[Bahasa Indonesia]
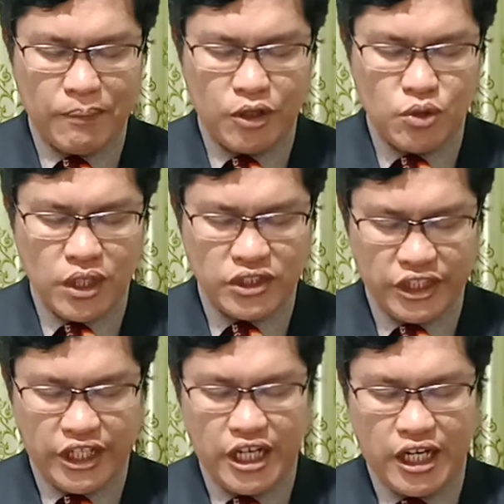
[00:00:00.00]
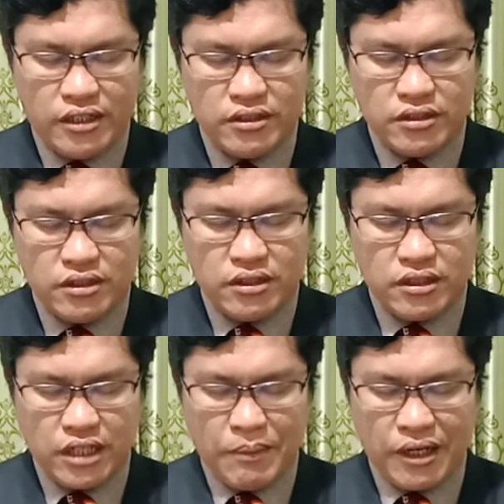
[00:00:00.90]
maluah sedia
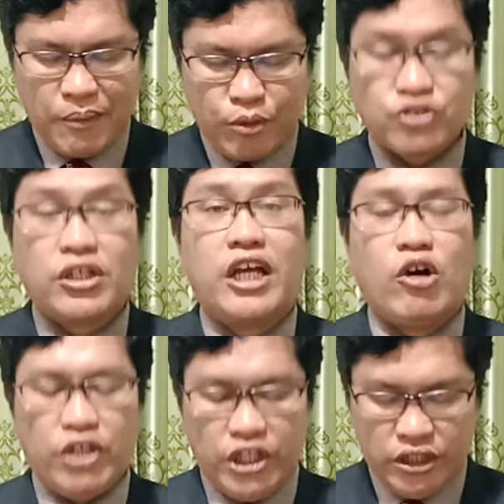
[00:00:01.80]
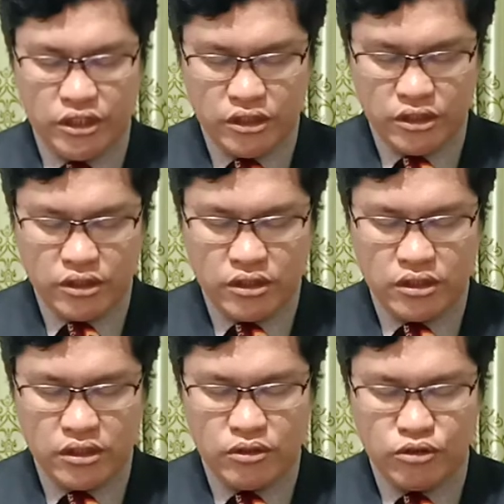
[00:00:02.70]
namar haprosayaonin
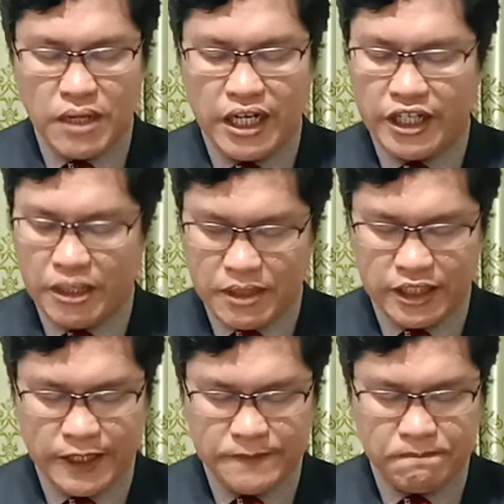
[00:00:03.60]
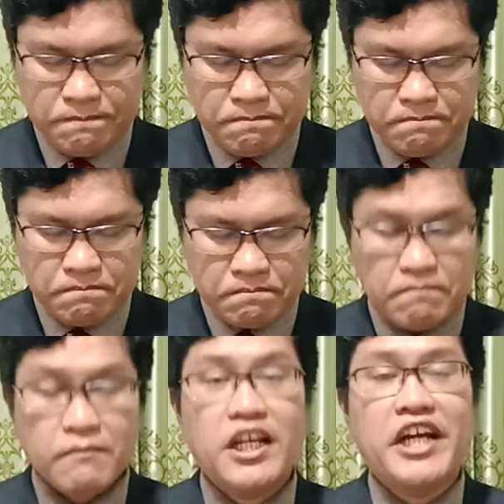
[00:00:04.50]
ubani naibata
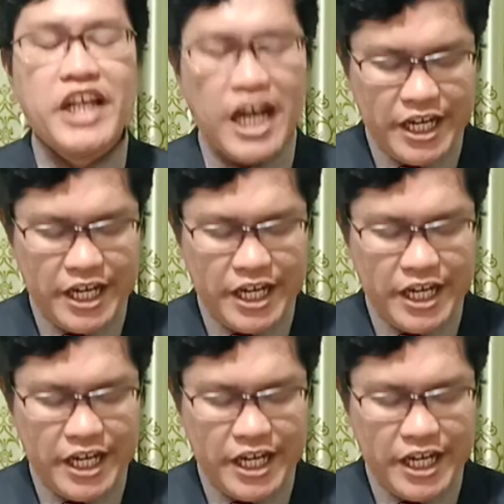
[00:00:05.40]
Gari